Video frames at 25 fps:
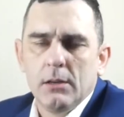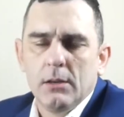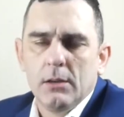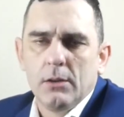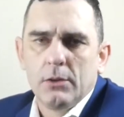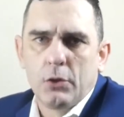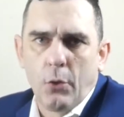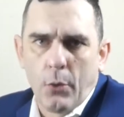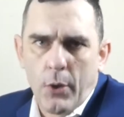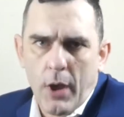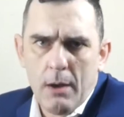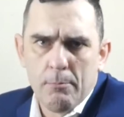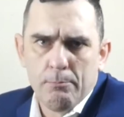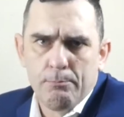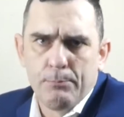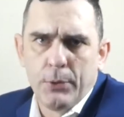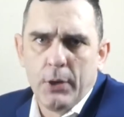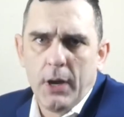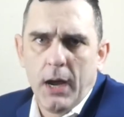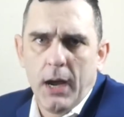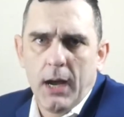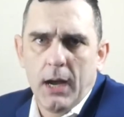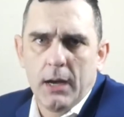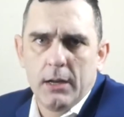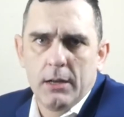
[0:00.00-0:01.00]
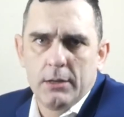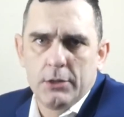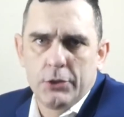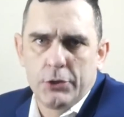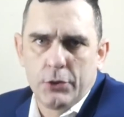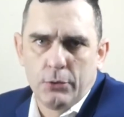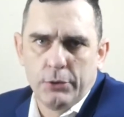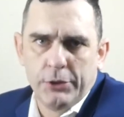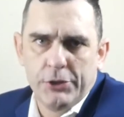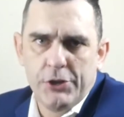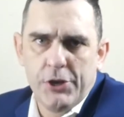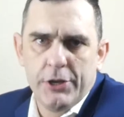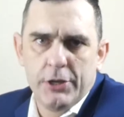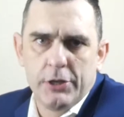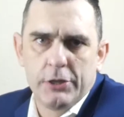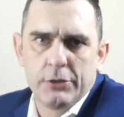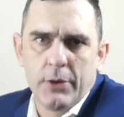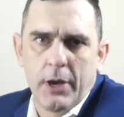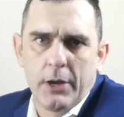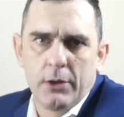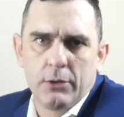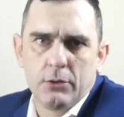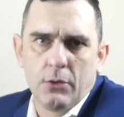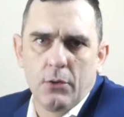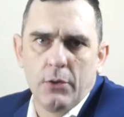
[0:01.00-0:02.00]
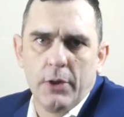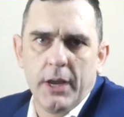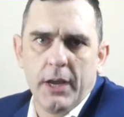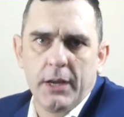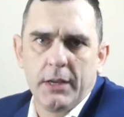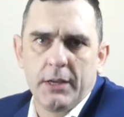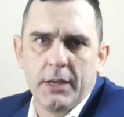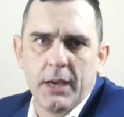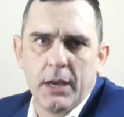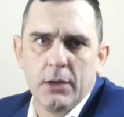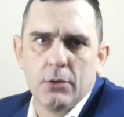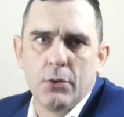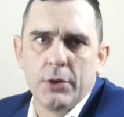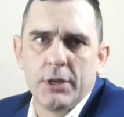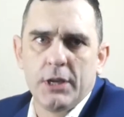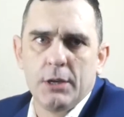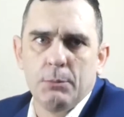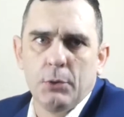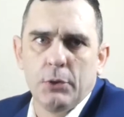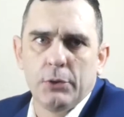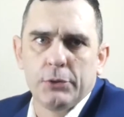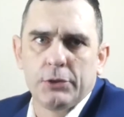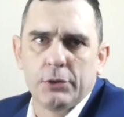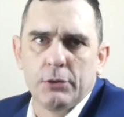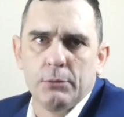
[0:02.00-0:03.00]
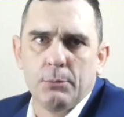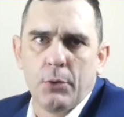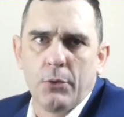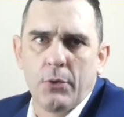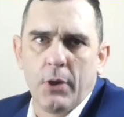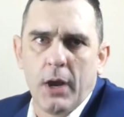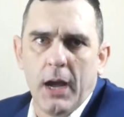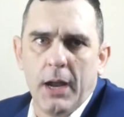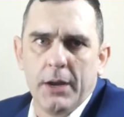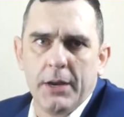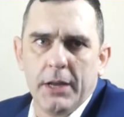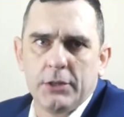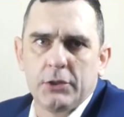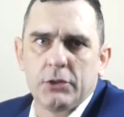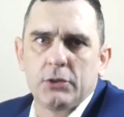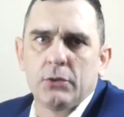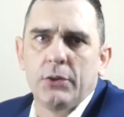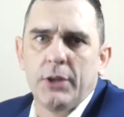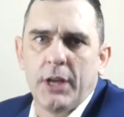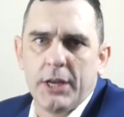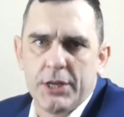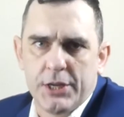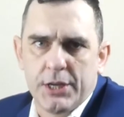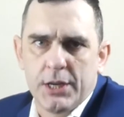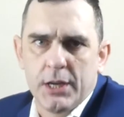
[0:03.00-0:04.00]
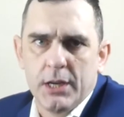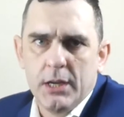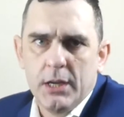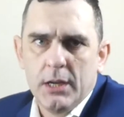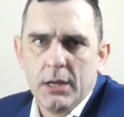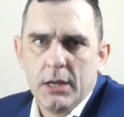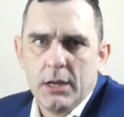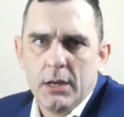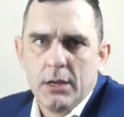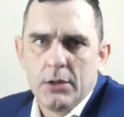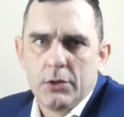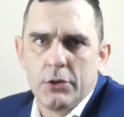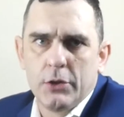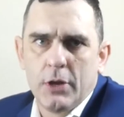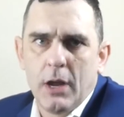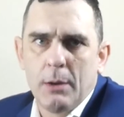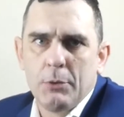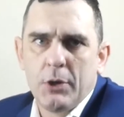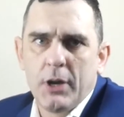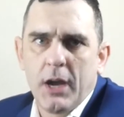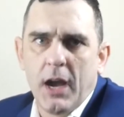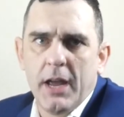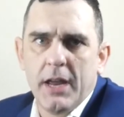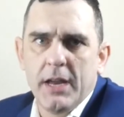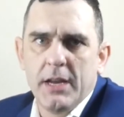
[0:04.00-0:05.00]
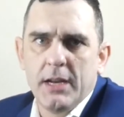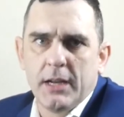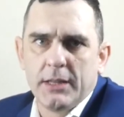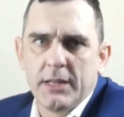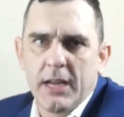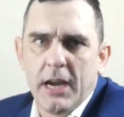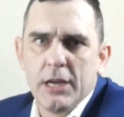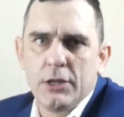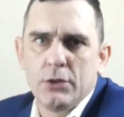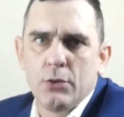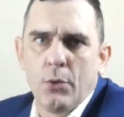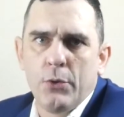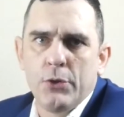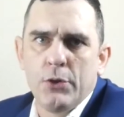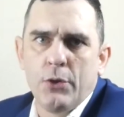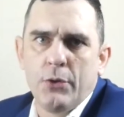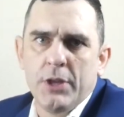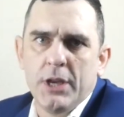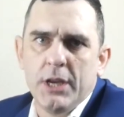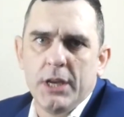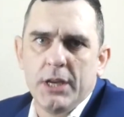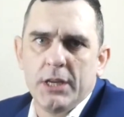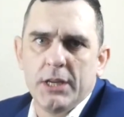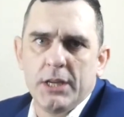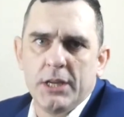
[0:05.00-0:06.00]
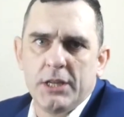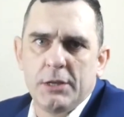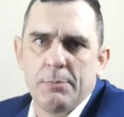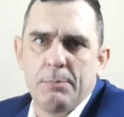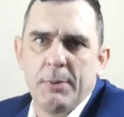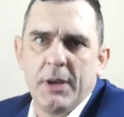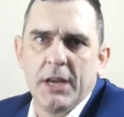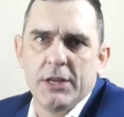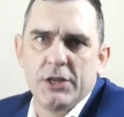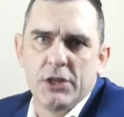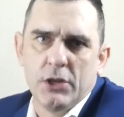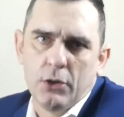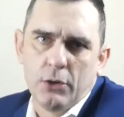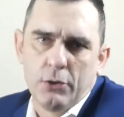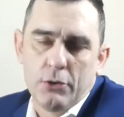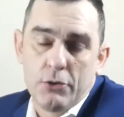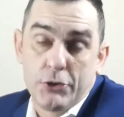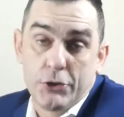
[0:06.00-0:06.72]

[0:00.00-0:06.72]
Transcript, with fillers: トランプが食事に座ると謁見を希望する者が列をなしクラブ会員が大統領に1ページの